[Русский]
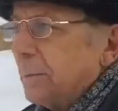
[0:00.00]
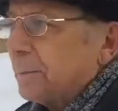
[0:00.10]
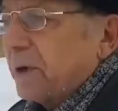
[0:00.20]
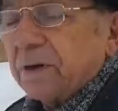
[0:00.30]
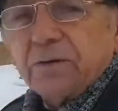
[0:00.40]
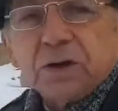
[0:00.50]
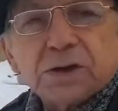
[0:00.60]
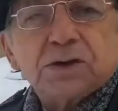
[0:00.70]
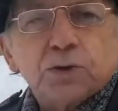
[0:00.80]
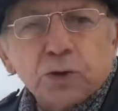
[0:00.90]
появилась
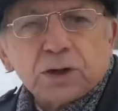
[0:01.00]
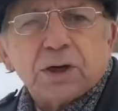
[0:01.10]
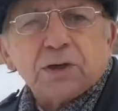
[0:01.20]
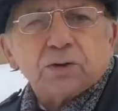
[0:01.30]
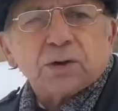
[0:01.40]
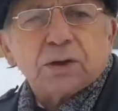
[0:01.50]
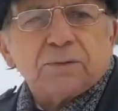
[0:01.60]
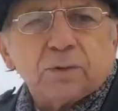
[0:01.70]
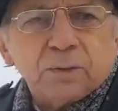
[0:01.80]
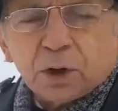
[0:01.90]
четкая-четкая
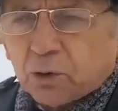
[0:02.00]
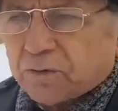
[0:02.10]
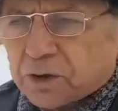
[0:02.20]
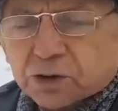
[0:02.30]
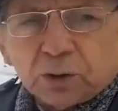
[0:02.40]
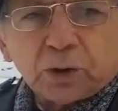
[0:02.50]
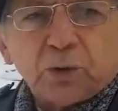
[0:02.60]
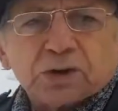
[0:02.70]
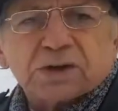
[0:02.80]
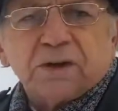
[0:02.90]
формулировка, что
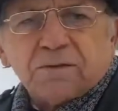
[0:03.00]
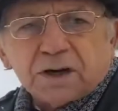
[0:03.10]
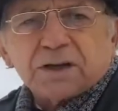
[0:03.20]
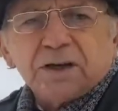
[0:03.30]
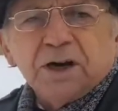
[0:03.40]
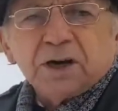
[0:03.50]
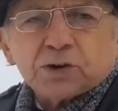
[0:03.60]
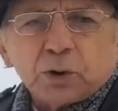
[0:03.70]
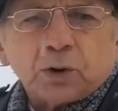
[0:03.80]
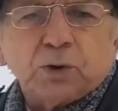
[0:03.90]
такое основание,
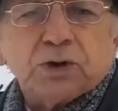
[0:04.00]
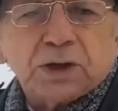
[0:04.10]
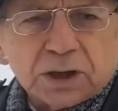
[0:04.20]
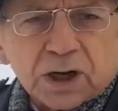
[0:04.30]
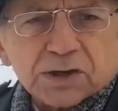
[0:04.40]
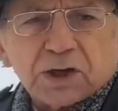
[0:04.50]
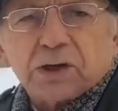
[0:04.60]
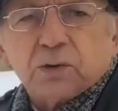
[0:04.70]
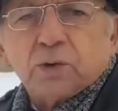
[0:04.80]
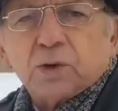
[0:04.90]
что такое день
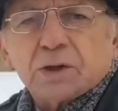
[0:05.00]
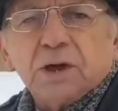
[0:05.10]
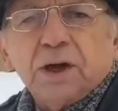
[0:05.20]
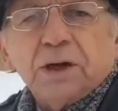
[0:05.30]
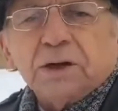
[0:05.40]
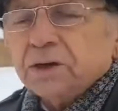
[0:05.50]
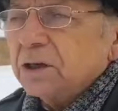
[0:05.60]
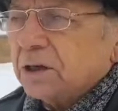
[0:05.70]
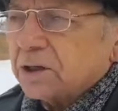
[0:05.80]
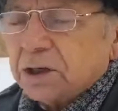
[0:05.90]
рождения города, и
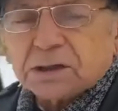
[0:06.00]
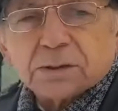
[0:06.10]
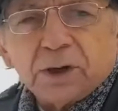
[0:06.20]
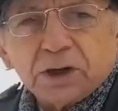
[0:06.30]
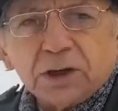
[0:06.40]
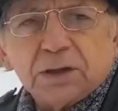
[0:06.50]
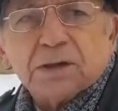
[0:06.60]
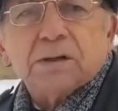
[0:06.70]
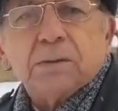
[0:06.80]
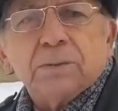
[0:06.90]
никаких
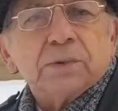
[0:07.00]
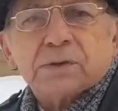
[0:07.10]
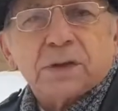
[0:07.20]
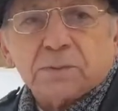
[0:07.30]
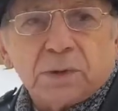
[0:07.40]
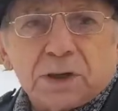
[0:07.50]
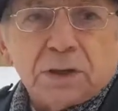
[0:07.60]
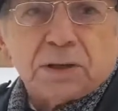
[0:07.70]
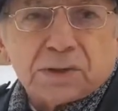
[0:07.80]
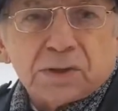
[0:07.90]
самодеятельных
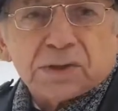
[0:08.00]
самодеятельности